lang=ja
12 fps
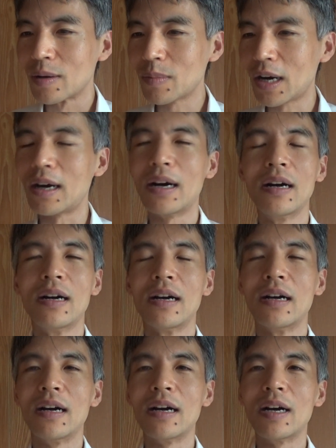まあ、
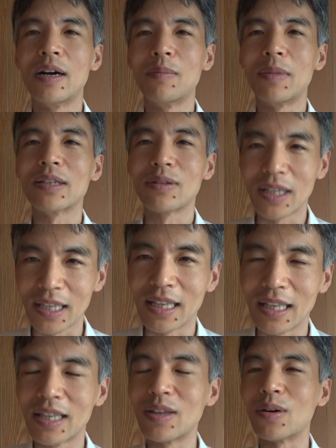あまず
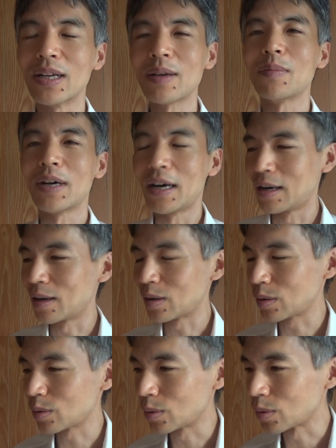いっていうかねま
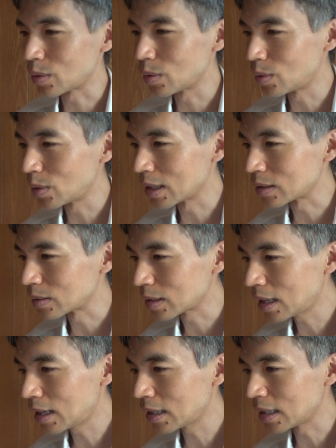あその強烈
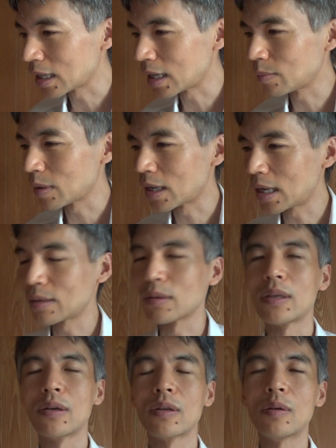な苦みがあるっ
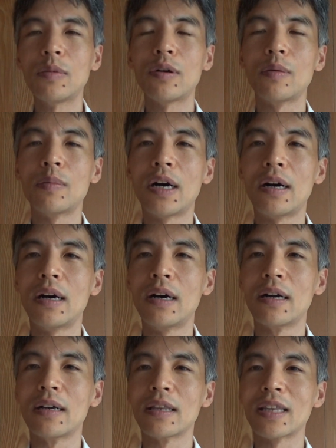ていうのもまあ
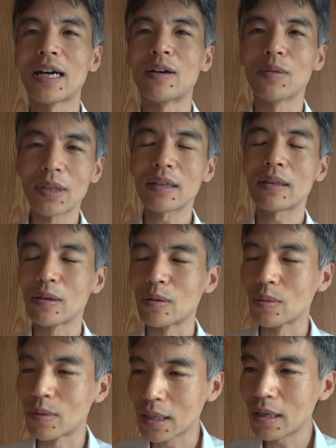だろうなってい
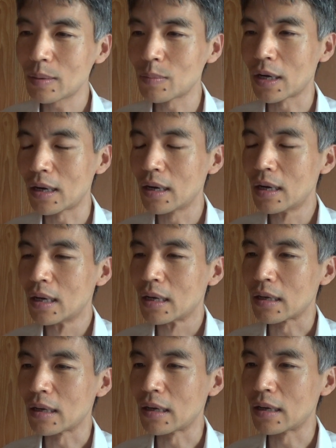うのはねまあ、
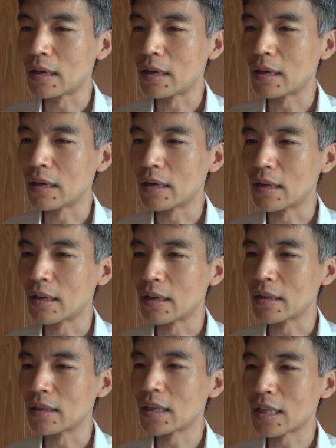
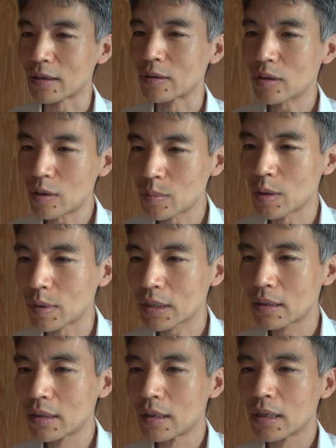えー、になると思いま
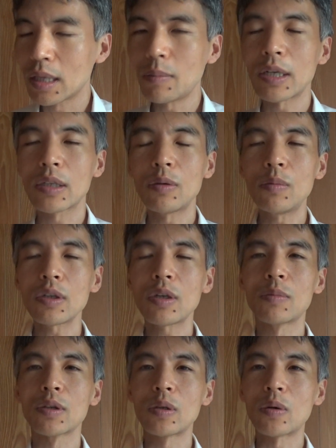す。でまあそもそ
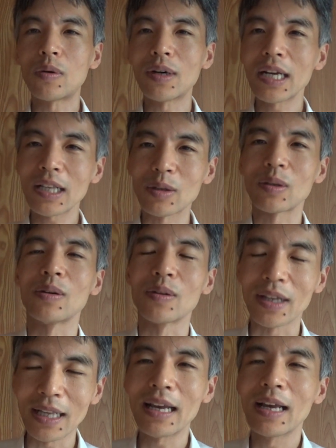もチョコレートとい
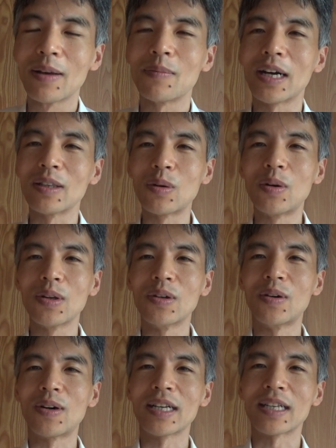うね、まあ、どうい
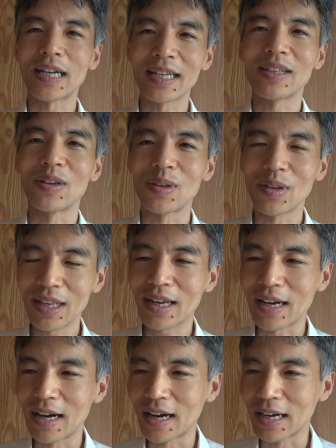うお菓子かっていうの
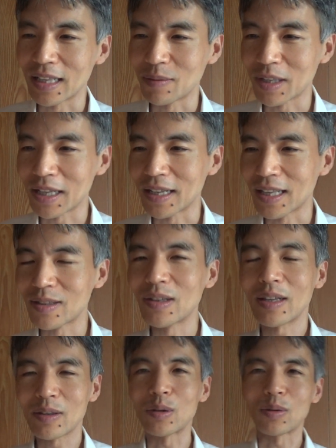ね考えてみたいんです
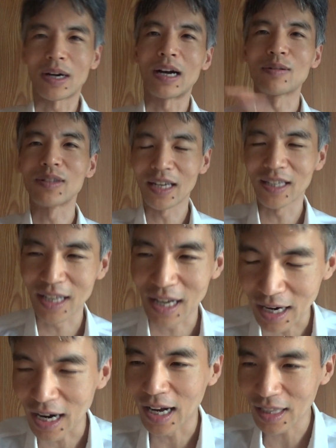ねちょっと覚醒剤
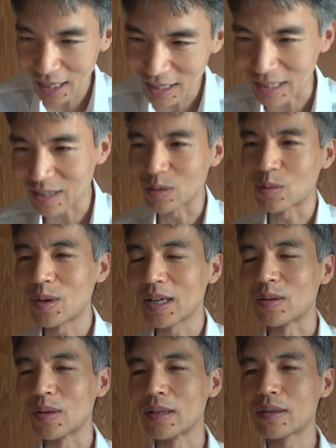から離れて
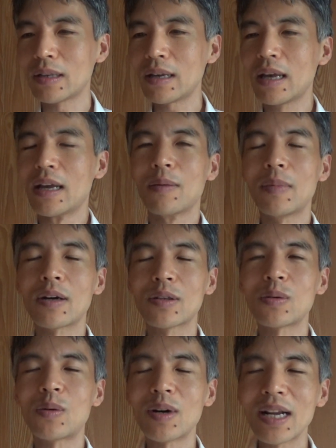チョコレートですよね。まあ、
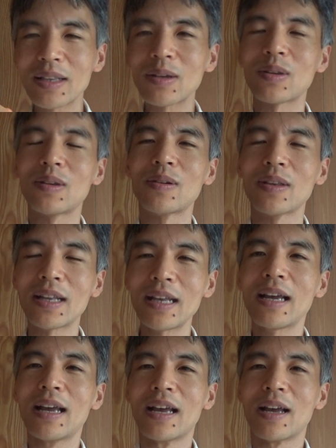チョコレートっていうのは
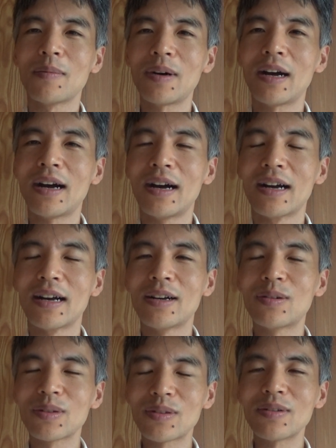ねま
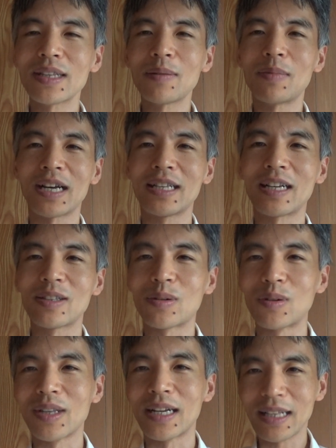あ普通はねまあ板
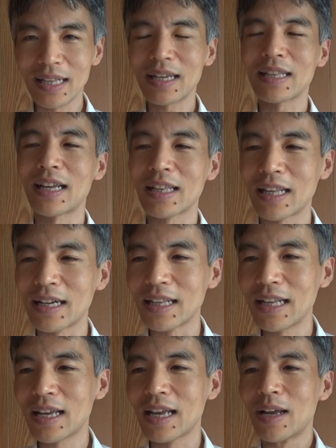チョコなりねなんな
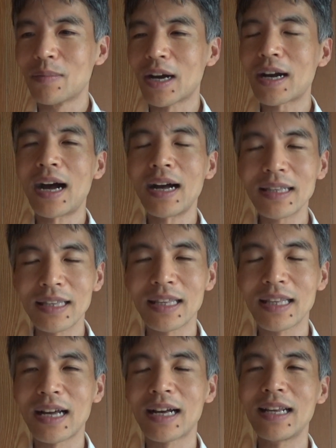りで、まあ、噛
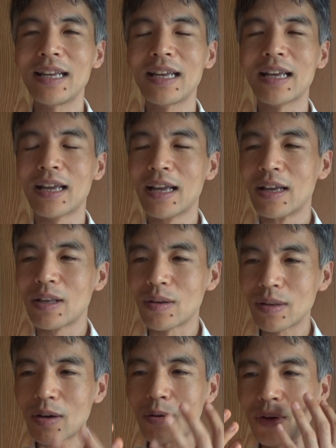んだり
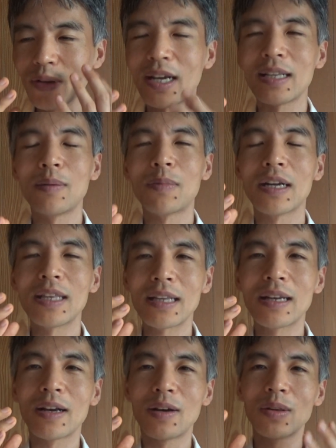ね、校内でまあ
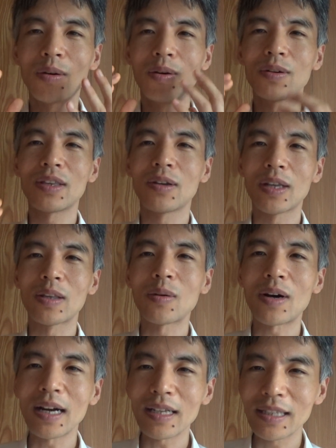ねあの温度で
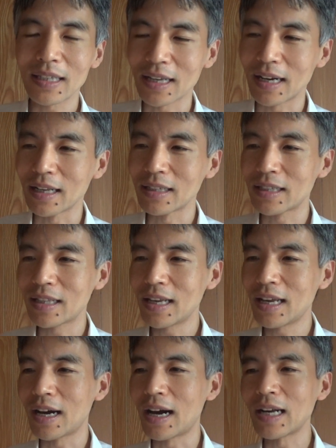溶かしたりし
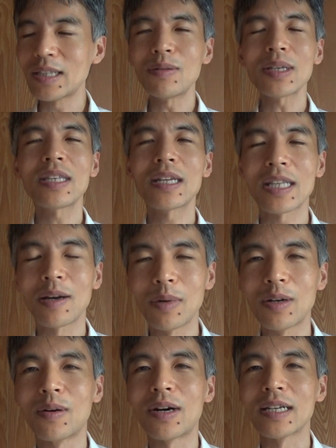て味わって食
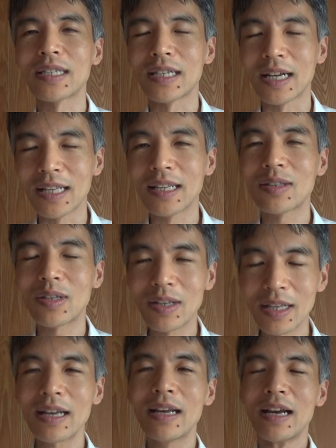べるお菓子なんですよ
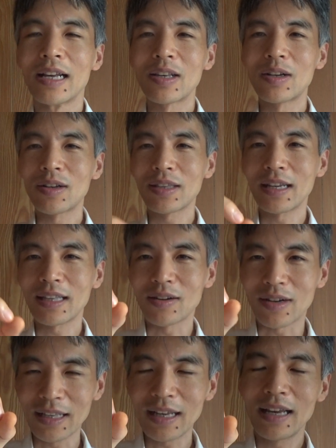ね。ななんてい
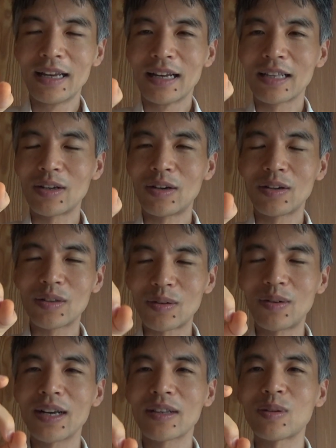うかね
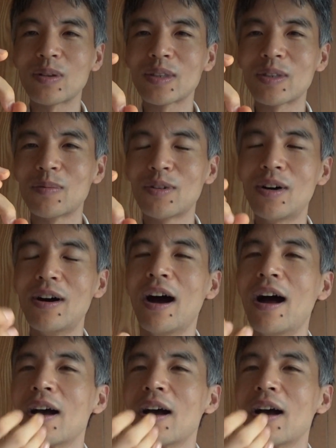チョコレートの粒を